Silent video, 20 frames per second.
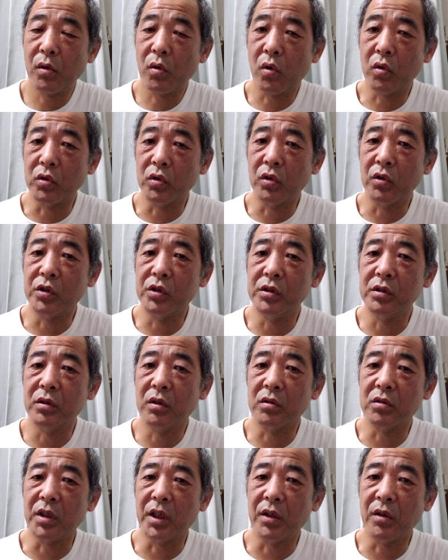国道きゅう
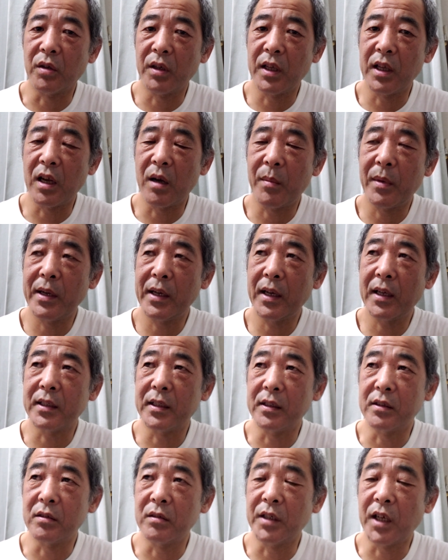号線のね、山の中
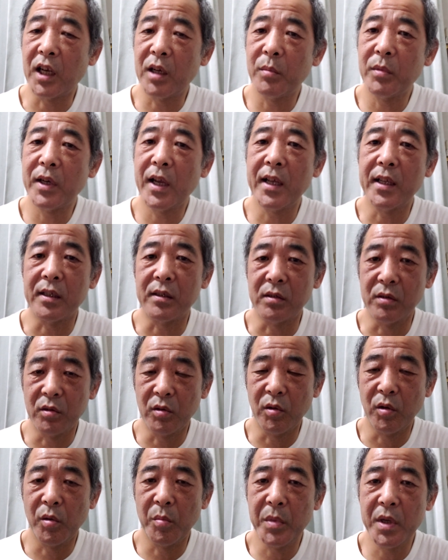ですよ。何もないです
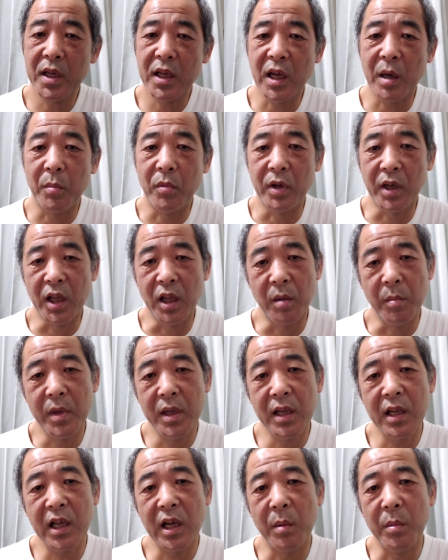よ。民家もね、
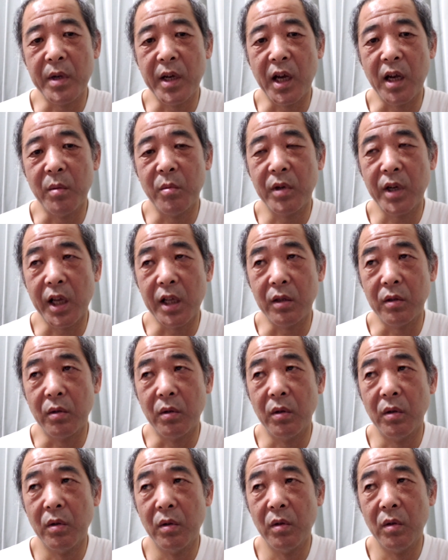民家も何もない
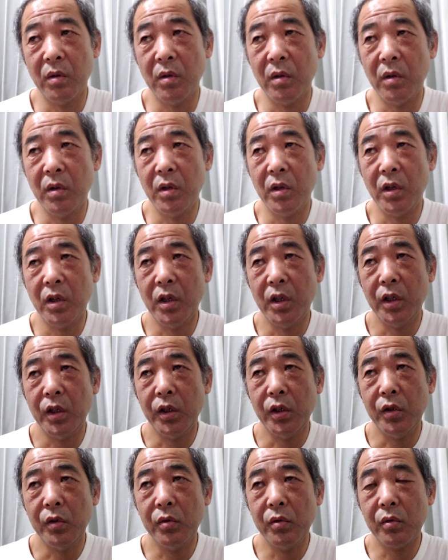と
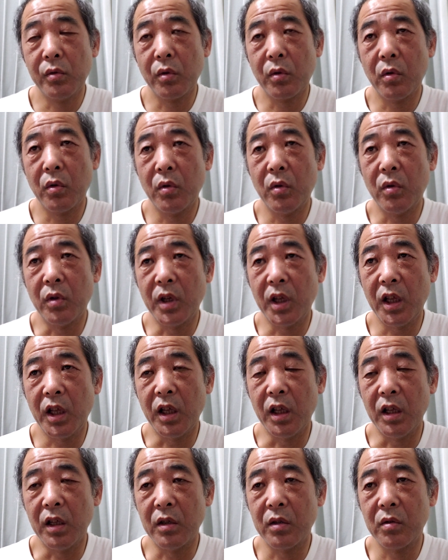いうところを
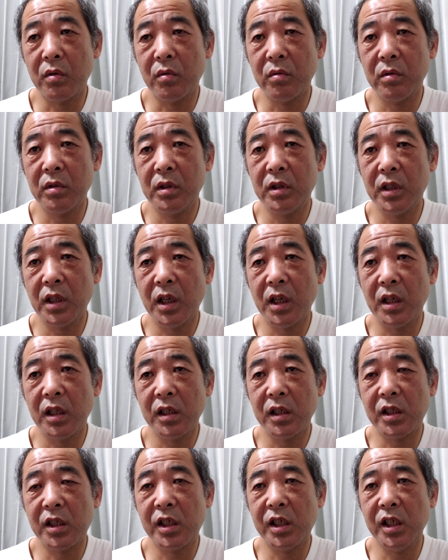ね、そん
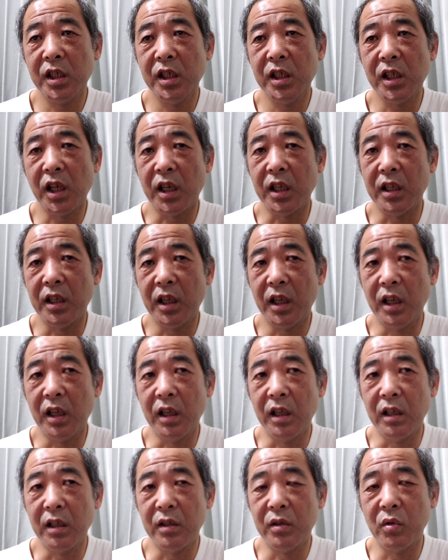な深夜に
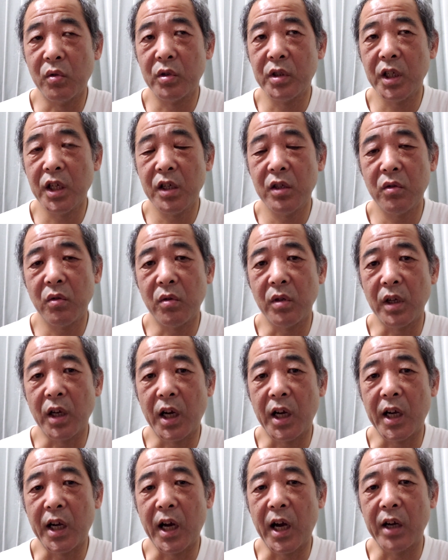ね、女性一人
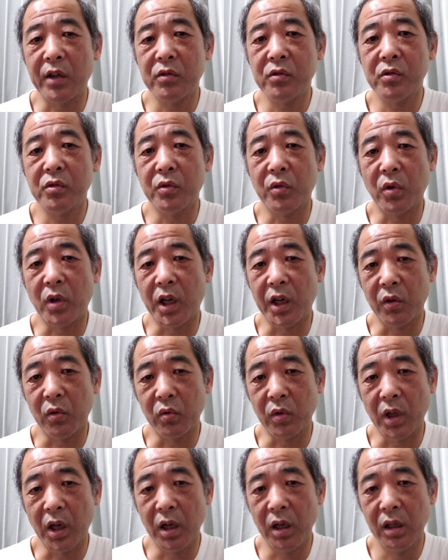が歩くのかなと
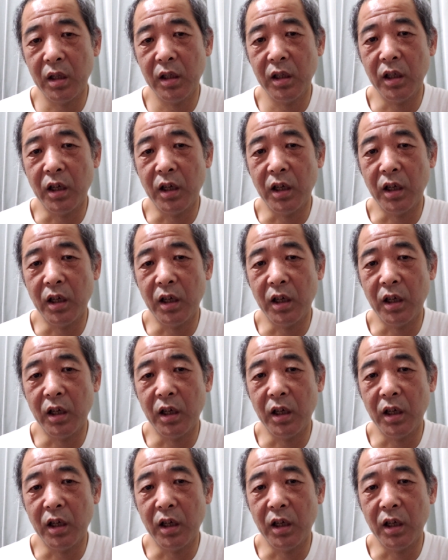か。